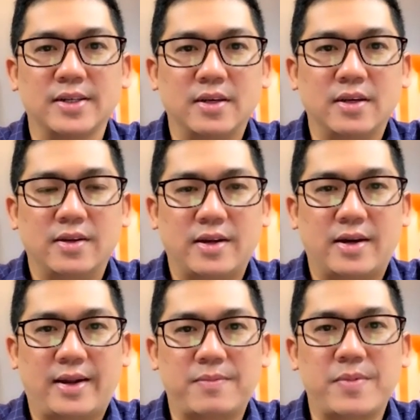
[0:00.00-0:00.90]
Đặc
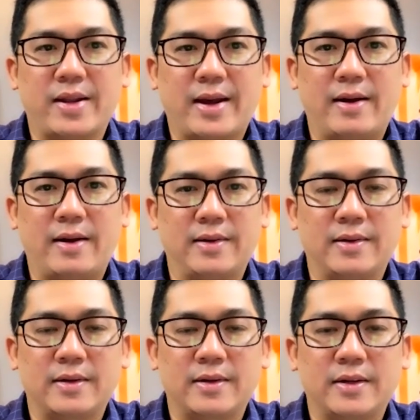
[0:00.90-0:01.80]
biệt là
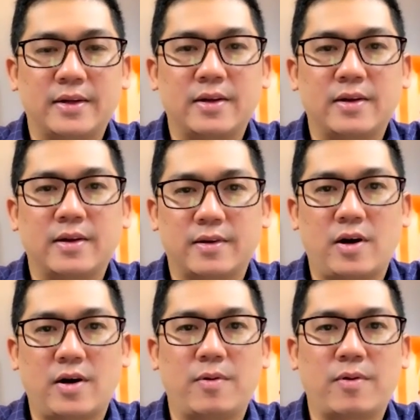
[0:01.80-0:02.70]
còn một vấn
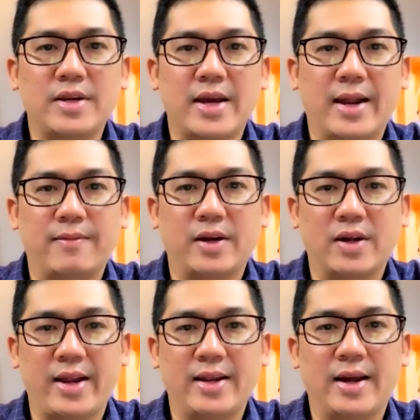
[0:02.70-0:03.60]
đề là về hoàn
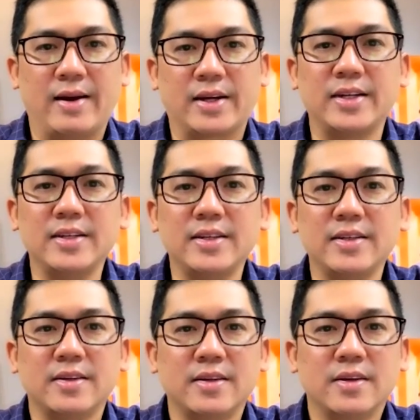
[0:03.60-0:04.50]
thiện là kính,
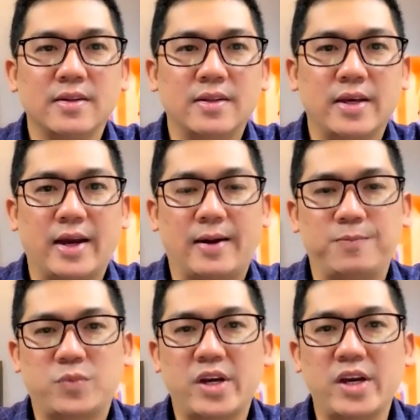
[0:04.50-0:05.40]
thì
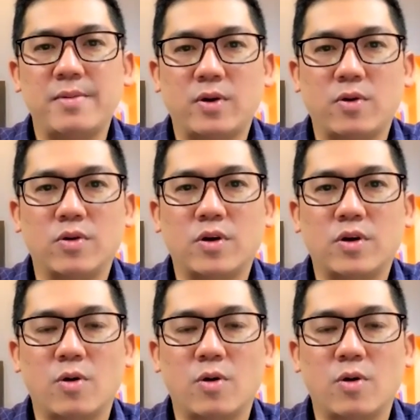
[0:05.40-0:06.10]
khi mà nguồn cung